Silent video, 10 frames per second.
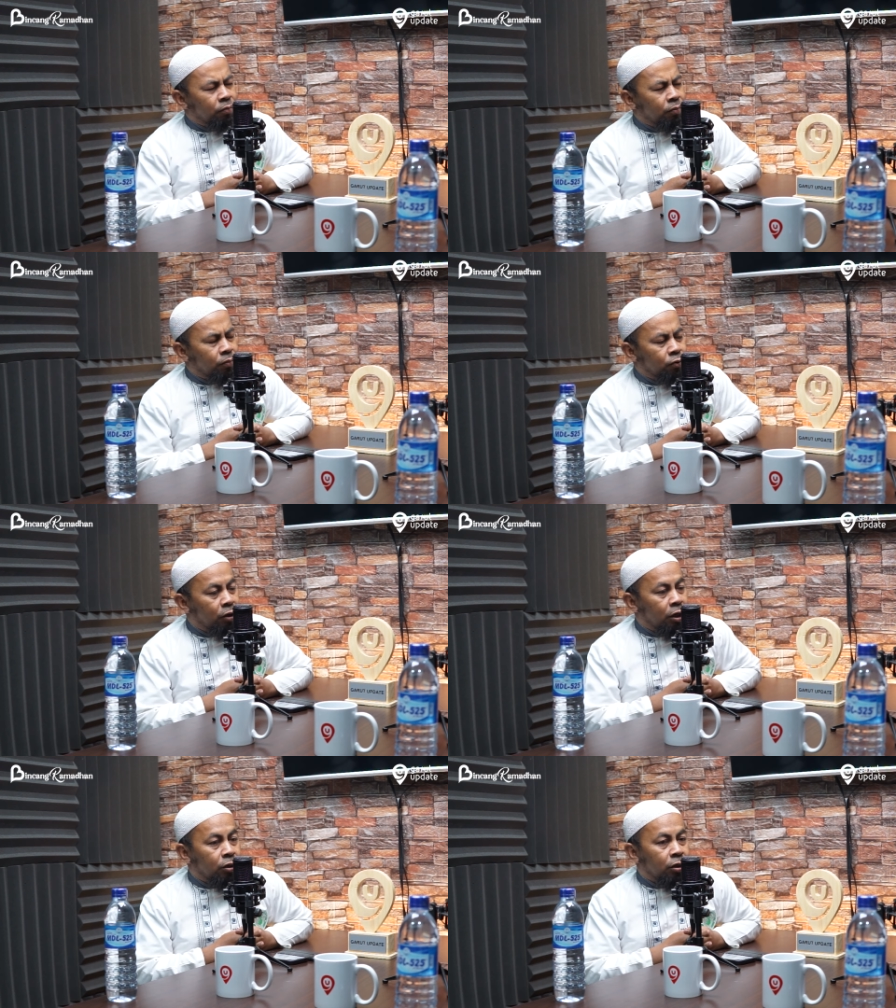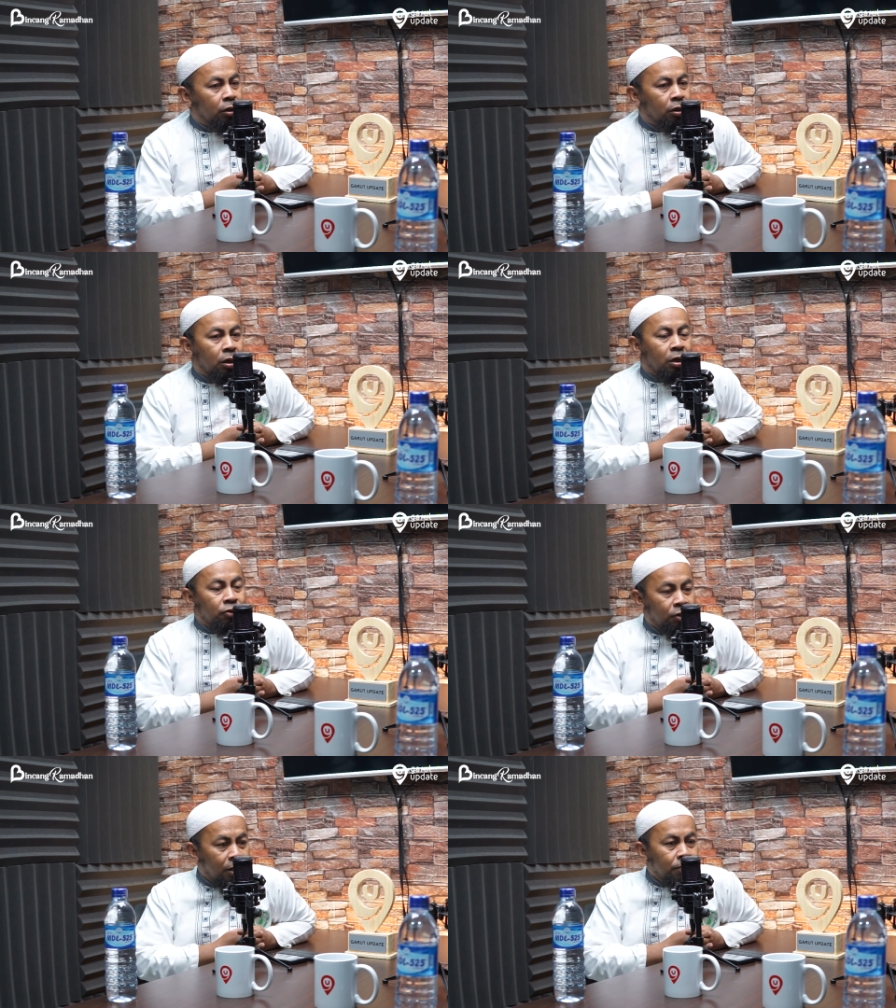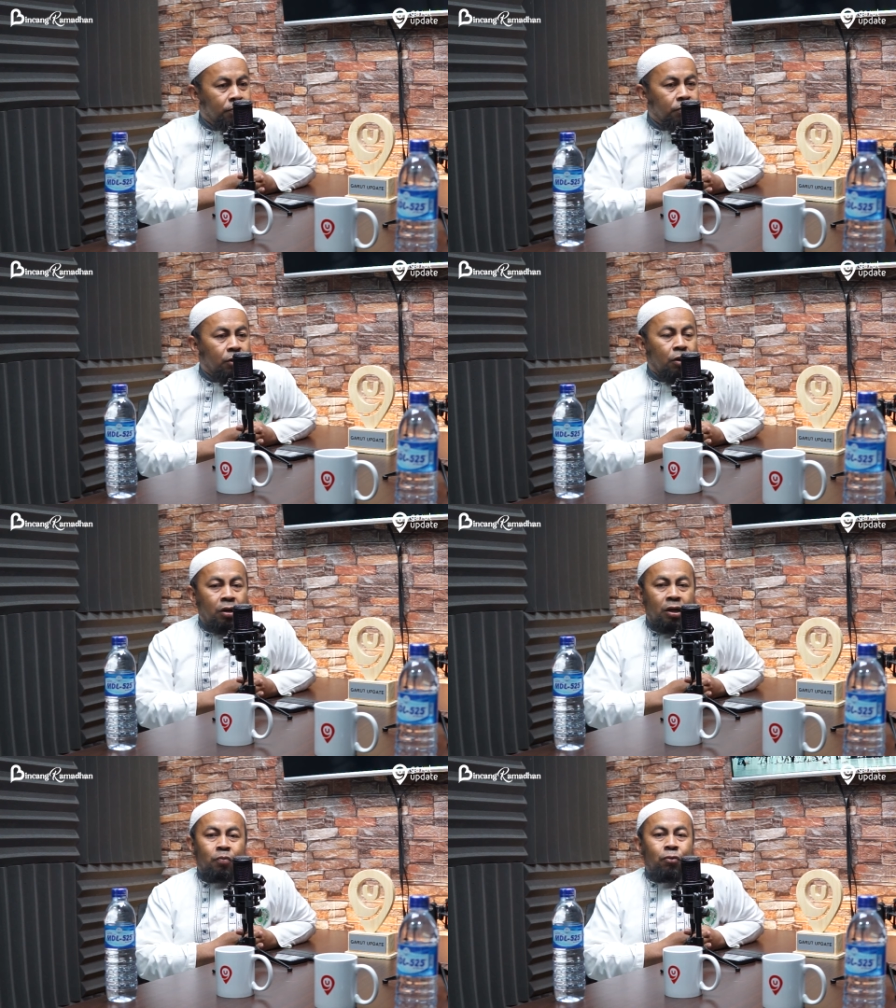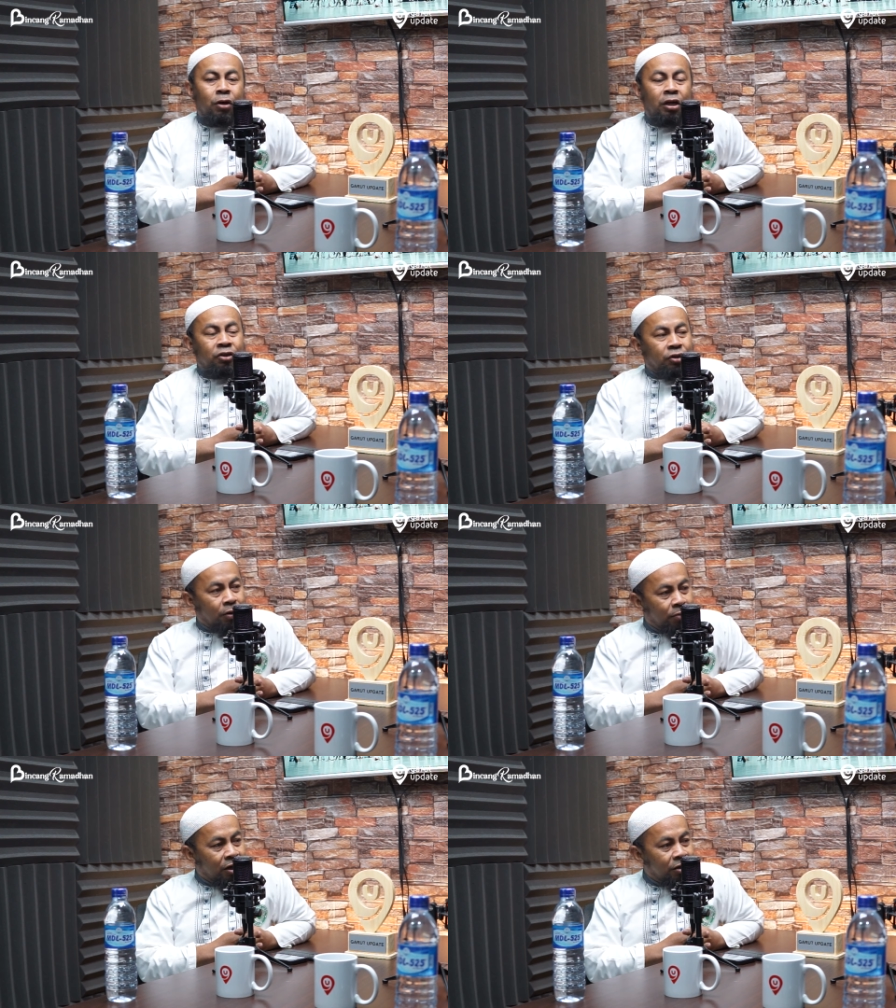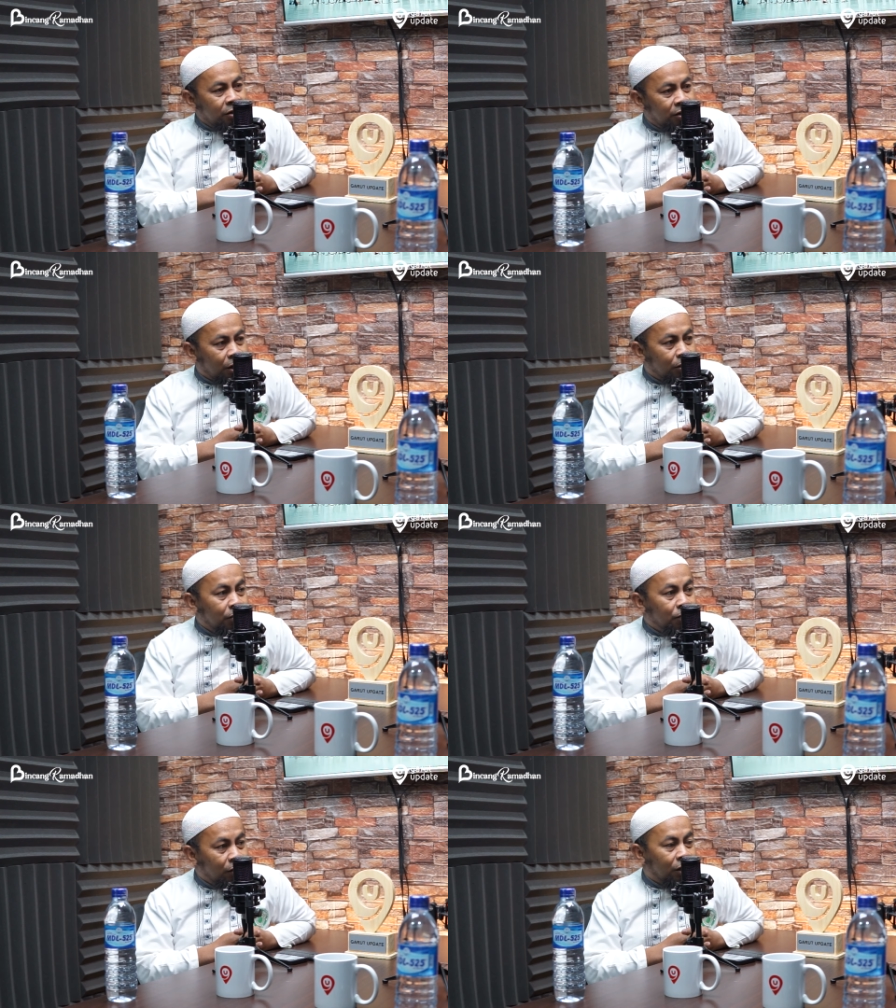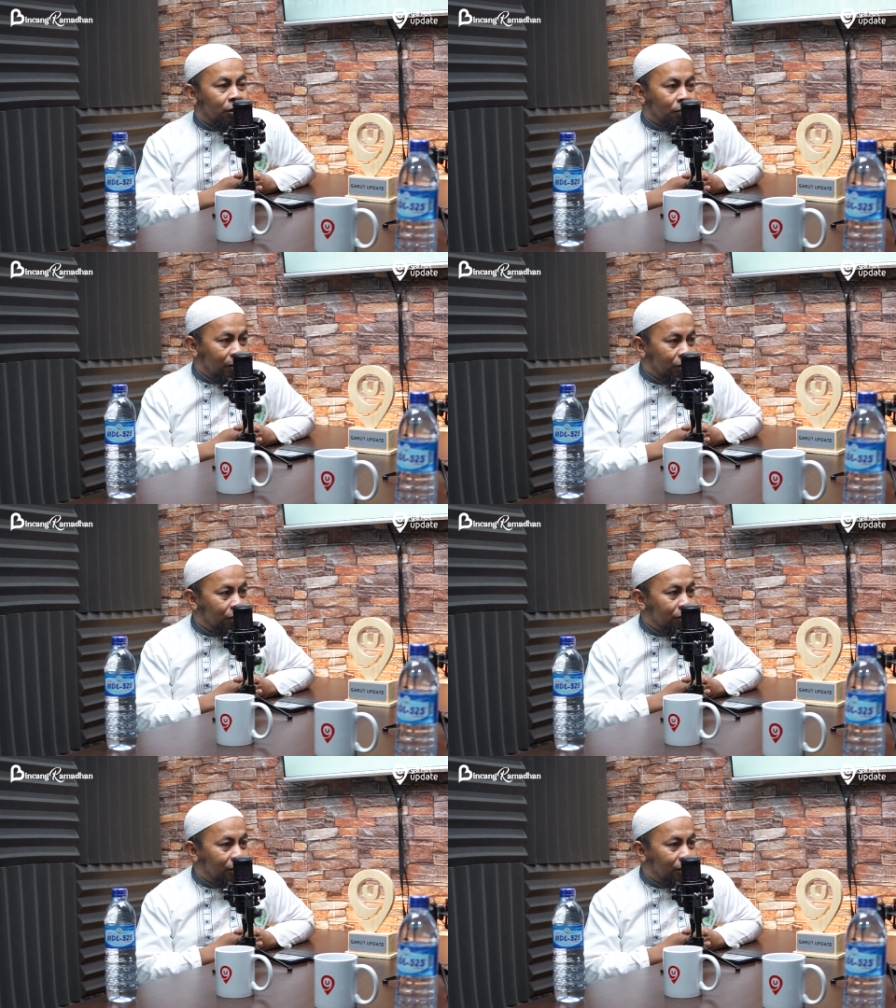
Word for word: mm, bulan Rajab, mm -hmm. bulan Sa'ban dan bulan Ramadan.